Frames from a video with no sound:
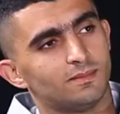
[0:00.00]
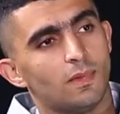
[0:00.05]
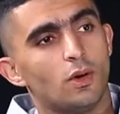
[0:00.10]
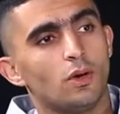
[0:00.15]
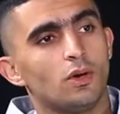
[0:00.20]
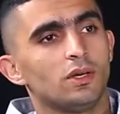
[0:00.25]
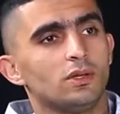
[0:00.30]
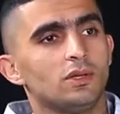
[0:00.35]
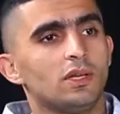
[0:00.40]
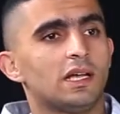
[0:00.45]
ما
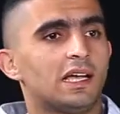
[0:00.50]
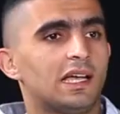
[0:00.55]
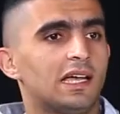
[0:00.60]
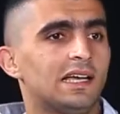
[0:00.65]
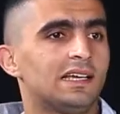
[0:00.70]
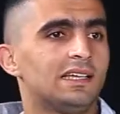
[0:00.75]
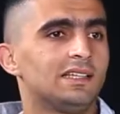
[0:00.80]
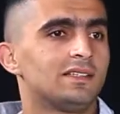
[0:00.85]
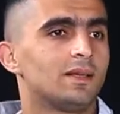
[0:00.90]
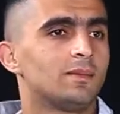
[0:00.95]
هقول لك
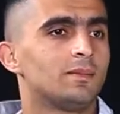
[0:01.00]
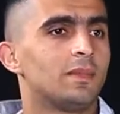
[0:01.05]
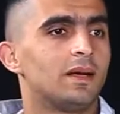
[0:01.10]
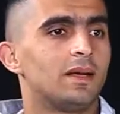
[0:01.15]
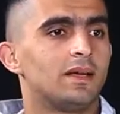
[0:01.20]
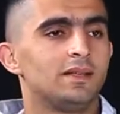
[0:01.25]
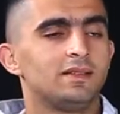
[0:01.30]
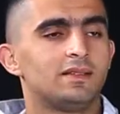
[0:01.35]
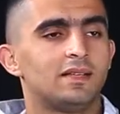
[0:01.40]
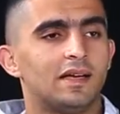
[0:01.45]
حاجه انت
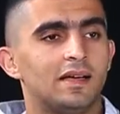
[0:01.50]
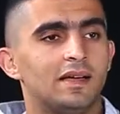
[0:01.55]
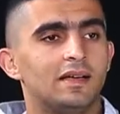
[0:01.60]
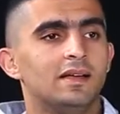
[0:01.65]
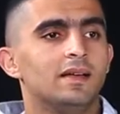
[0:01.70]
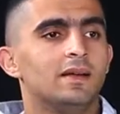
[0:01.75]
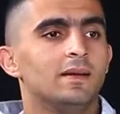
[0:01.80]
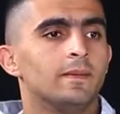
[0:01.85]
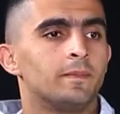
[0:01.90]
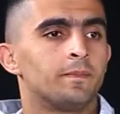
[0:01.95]
انت
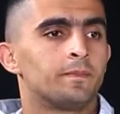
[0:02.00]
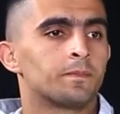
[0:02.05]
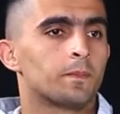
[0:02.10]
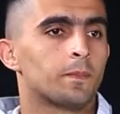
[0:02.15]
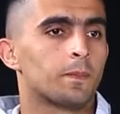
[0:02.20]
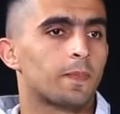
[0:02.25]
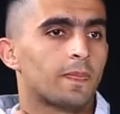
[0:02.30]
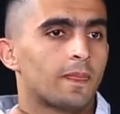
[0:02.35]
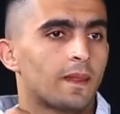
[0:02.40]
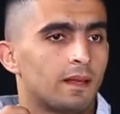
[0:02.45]

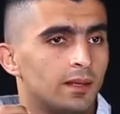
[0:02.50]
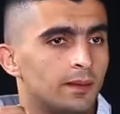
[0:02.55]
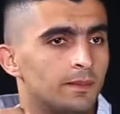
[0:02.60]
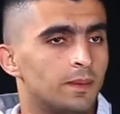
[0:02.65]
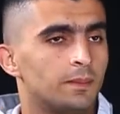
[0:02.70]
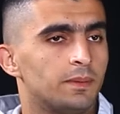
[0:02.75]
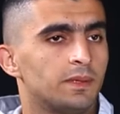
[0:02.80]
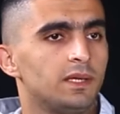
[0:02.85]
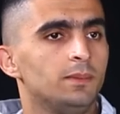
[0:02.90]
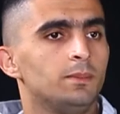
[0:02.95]

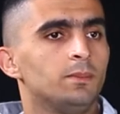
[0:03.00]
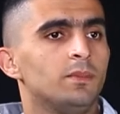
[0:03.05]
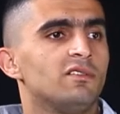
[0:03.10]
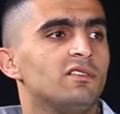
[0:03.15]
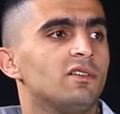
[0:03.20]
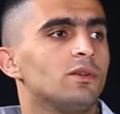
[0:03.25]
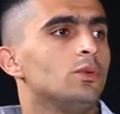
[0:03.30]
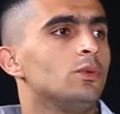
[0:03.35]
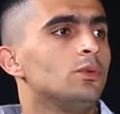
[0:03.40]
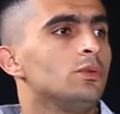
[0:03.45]
لما بتجيب
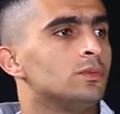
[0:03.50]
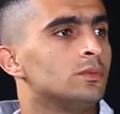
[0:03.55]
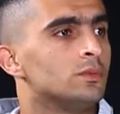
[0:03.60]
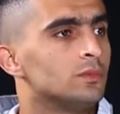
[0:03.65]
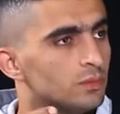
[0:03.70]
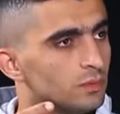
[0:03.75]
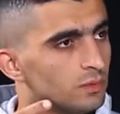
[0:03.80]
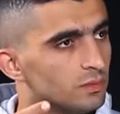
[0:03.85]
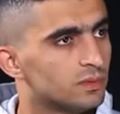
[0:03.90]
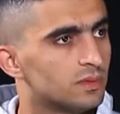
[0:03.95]
مره جون
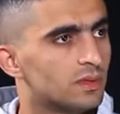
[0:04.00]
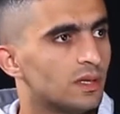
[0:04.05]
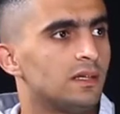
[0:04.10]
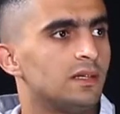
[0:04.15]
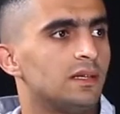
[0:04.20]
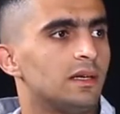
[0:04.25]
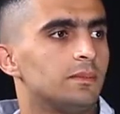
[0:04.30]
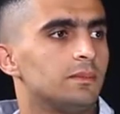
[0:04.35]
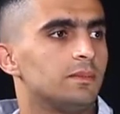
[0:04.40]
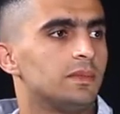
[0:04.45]

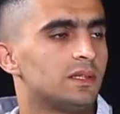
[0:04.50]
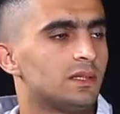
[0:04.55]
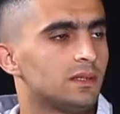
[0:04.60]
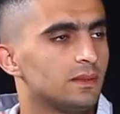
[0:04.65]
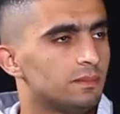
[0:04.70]
والتانيه بت...